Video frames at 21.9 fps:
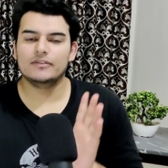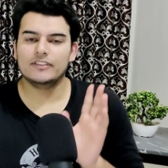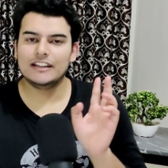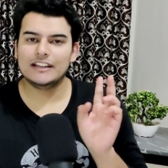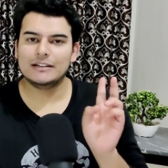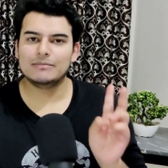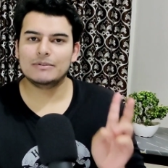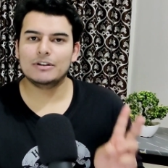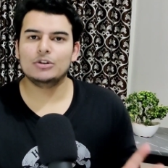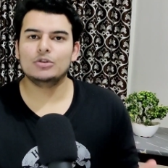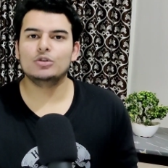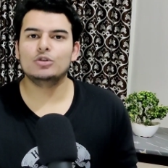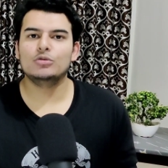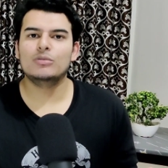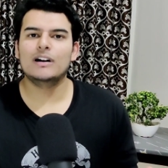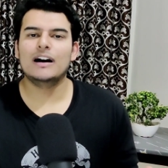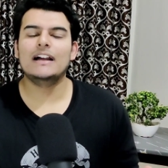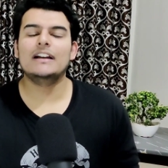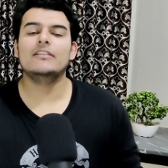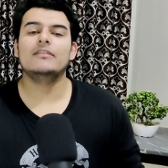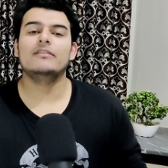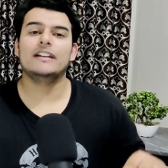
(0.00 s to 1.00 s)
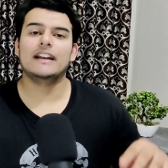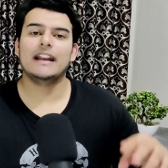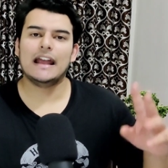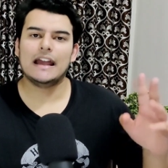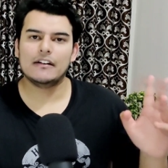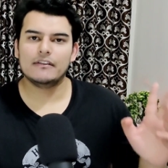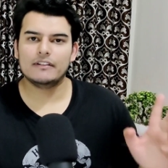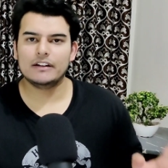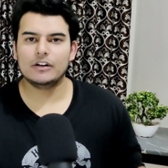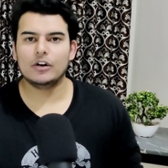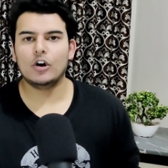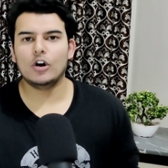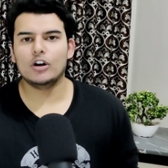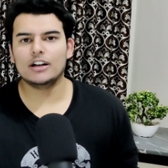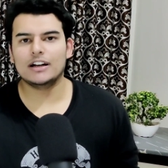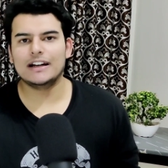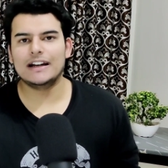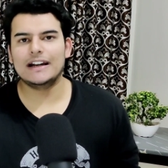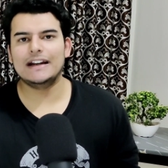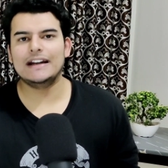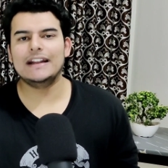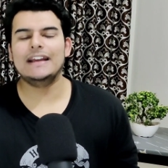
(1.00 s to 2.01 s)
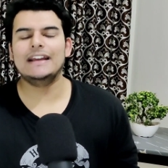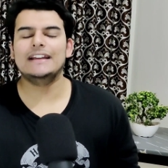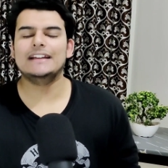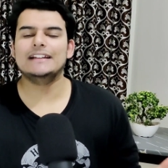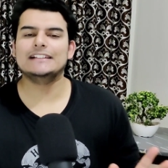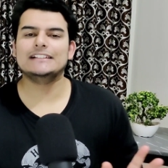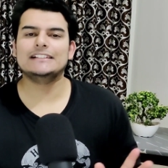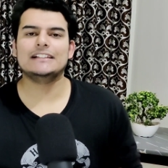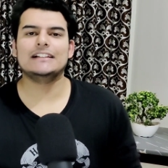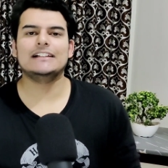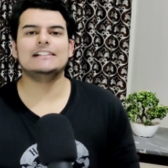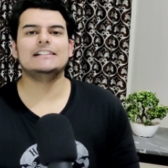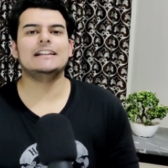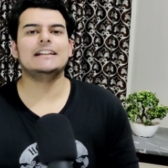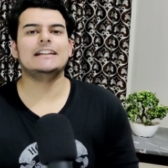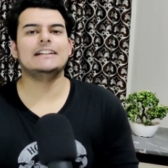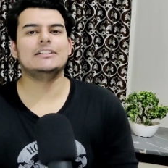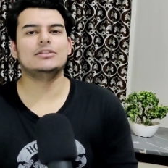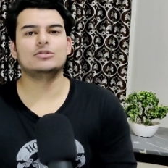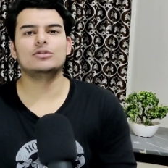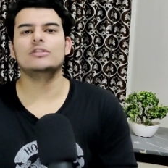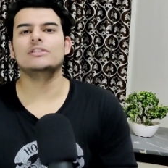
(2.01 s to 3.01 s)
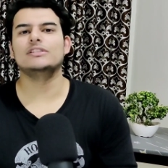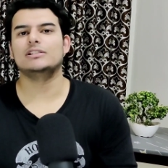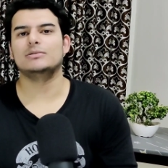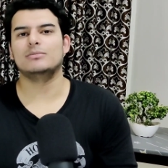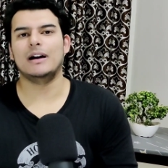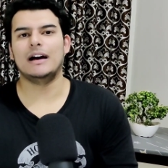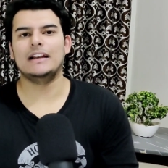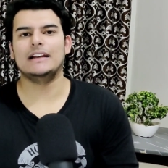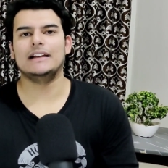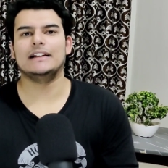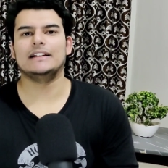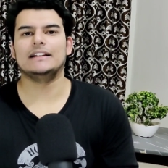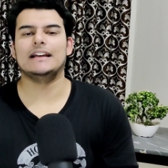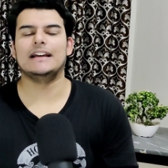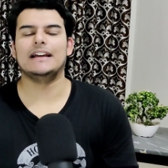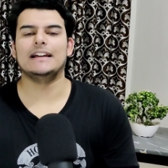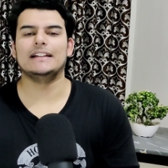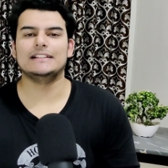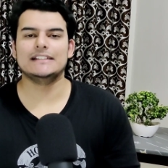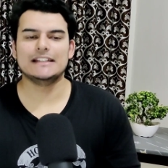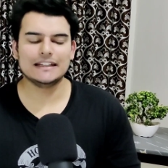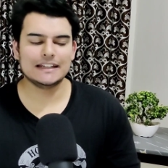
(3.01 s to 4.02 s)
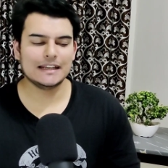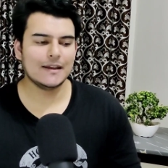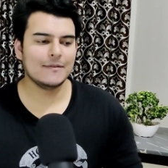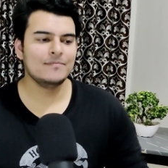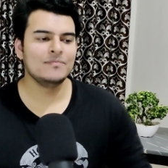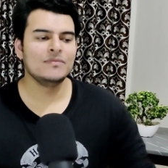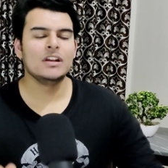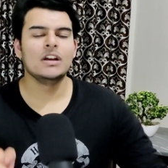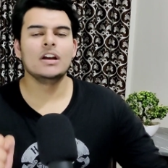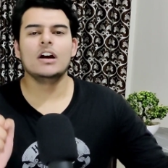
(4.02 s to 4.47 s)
वीक में दो बार फिर एवरी ऑल्टरनेट डे इस तरह से ही इसको इस्तेमाल करना है है ठीक है